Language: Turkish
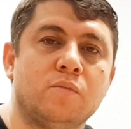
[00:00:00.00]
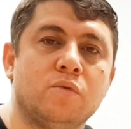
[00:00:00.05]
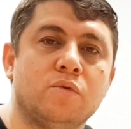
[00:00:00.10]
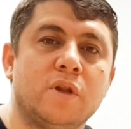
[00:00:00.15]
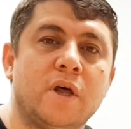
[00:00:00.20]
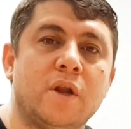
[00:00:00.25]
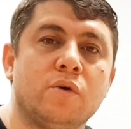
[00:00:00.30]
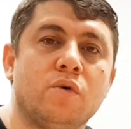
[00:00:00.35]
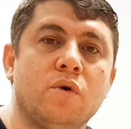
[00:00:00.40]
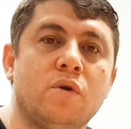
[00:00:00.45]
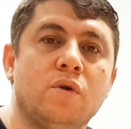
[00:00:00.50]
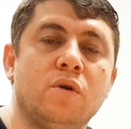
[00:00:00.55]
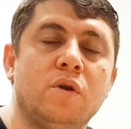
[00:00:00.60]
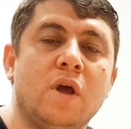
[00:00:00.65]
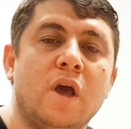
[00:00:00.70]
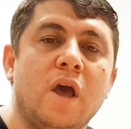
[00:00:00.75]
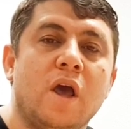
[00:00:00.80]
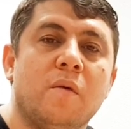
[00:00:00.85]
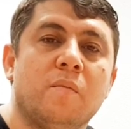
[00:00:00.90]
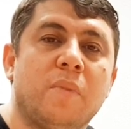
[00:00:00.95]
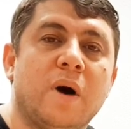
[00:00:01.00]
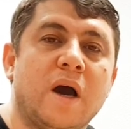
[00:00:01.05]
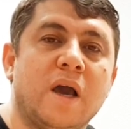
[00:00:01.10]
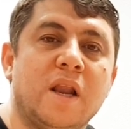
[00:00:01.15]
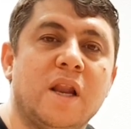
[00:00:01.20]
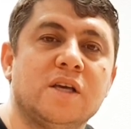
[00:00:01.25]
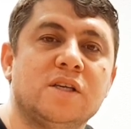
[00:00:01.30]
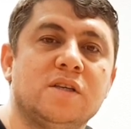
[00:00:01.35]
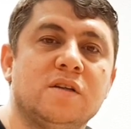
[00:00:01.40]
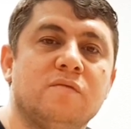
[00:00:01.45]
Bunları görün,
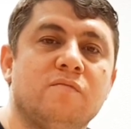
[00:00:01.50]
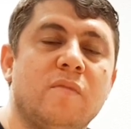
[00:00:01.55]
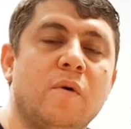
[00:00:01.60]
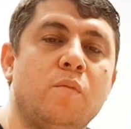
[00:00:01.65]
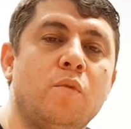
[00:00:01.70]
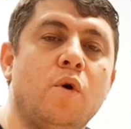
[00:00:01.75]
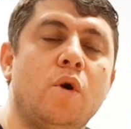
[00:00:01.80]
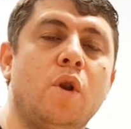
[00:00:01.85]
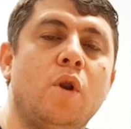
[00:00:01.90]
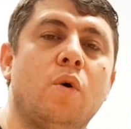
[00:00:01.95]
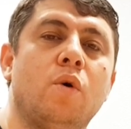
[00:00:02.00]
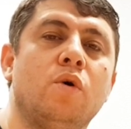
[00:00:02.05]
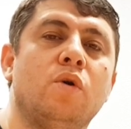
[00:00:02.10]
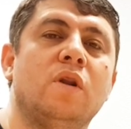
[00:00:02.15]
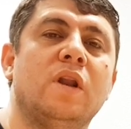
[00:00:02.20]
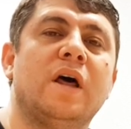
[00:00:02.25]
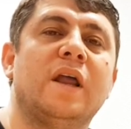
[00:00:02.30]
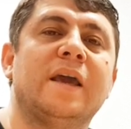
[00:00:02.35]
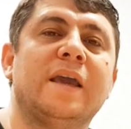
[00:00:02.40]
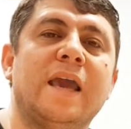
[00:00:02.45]
paylaşın ve böyle oyunlara